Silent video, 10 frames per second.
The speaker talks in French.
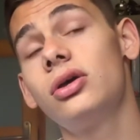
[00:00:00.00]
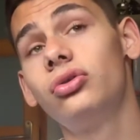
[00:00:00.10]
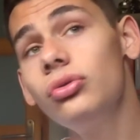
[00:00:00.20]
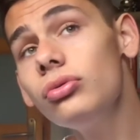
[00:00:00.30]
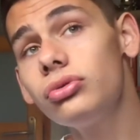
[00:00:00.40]

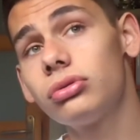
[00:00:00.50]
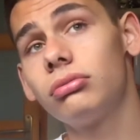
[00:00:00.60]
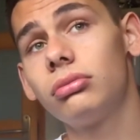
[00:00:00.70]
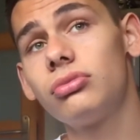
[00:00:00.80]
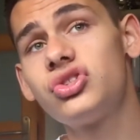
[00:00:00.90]
Donc,
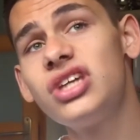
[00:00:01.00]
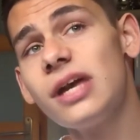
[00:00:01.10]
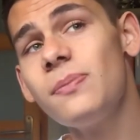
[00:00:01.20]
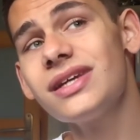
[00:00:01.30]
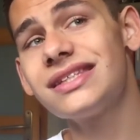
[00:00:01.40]
je
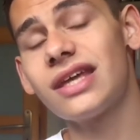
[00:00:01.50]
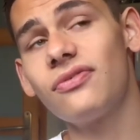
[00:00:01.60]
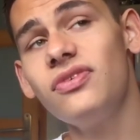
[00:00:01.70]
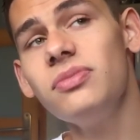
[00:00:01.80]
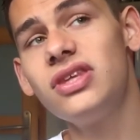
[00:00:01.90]
dirais pas que c'est un
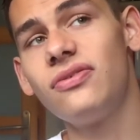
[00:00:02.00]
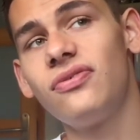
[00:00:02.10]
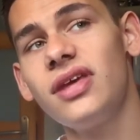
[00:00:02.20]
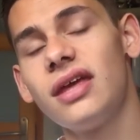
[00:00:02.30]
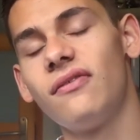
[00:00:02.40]
film qui
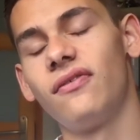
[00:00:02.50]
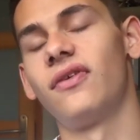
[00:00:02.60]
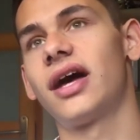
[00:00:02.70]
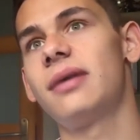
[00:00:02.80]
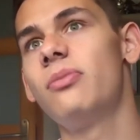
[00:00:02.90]
fait
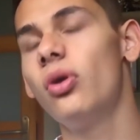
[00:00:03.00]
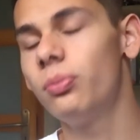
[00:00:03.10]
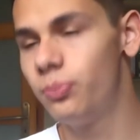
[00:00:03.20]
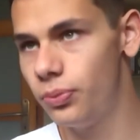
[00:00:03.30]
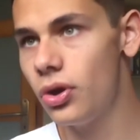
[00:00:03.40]

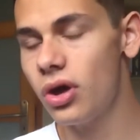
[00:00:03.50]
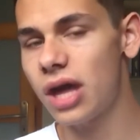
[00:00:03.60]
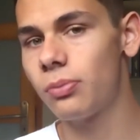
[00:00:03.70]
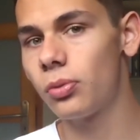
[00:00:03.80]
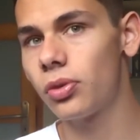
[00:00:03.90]
vraiment peur
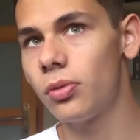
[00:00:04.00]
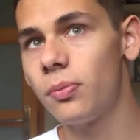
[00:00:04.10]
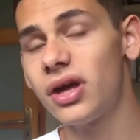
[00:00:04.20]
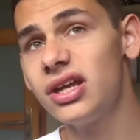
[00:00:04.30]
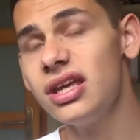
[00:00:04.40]
à proprement
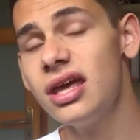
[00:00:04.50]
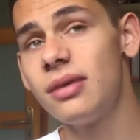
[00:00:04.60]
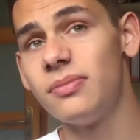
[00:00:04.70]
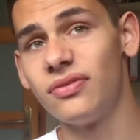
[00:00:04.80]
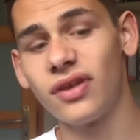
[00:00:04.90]
parler,
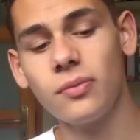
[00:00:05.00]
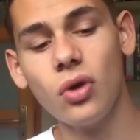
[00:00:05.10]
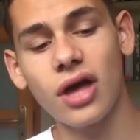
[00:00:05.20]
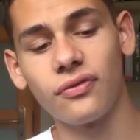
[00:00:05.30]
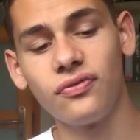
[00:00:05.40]
mais
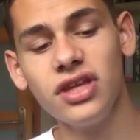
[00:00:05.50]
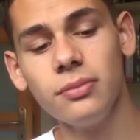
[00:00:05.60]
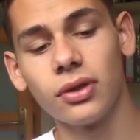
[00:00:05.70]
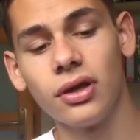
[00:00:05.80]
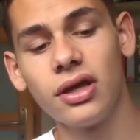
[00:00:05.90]
vraiment un
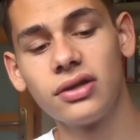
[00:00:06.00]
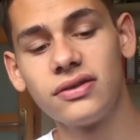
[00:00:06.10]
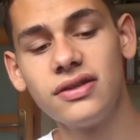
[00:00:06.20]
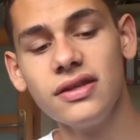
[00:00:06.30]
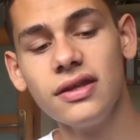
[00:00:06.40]
film
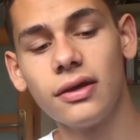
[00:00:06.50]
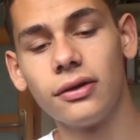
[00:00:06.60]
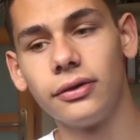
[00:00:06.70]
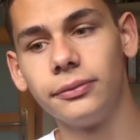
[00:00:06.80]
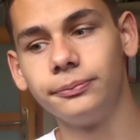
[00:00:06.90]
qui,
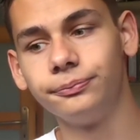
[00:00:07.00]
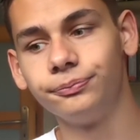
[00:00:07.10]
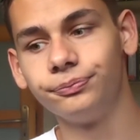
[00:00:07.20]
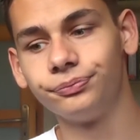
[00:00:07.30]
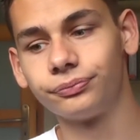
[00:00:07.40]

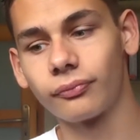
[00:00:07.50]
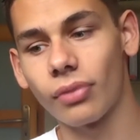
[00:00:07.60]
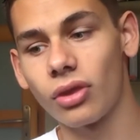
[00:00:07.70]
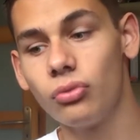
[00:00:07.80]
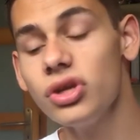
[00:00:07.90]

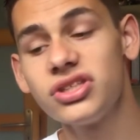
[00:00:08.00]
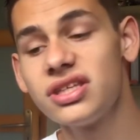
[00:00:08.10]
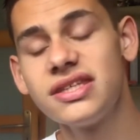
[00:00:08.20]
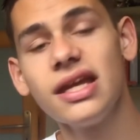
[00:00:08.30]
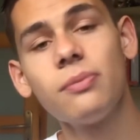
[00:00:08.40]
euh,
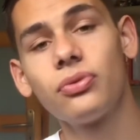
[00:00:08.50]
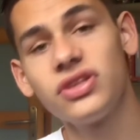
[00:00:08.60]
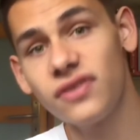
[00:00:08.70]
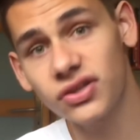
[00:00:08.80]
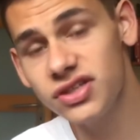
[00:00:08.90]
est là pour
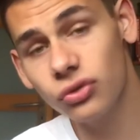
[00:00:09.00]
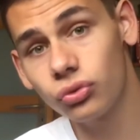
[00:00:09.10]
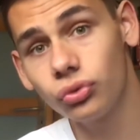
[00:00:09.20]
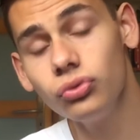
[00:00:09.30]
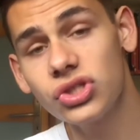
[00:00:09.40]
divertir
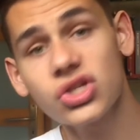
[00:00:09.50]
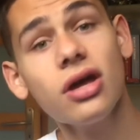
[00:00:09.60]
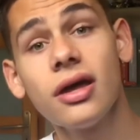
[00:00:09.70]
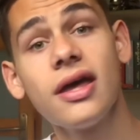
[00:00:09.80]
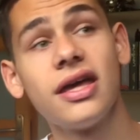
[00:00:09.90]
surtout
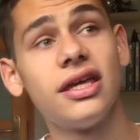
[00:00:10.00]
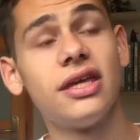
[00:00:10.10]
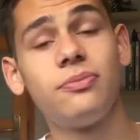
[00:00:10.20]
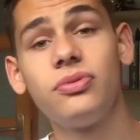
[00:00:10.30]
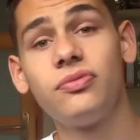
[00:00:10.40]
déjà,
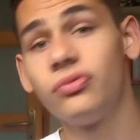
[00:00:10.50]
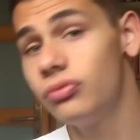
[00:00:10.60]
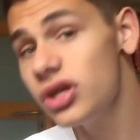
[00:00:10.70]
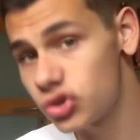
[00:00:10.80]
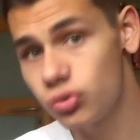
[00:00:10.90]
et, puis
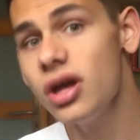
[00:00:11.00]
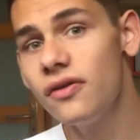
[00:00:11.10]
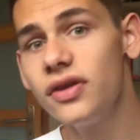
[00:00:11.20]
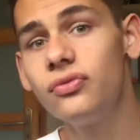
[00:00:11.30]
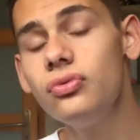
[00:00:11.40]
ouais, jouer
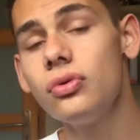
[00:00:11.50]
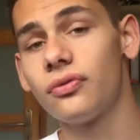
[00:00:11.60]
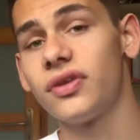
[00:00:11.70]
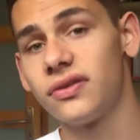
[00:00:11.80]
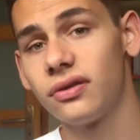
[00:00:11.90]
avec vous en
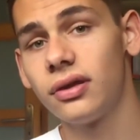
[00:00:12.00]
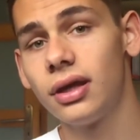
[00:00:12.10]
fait.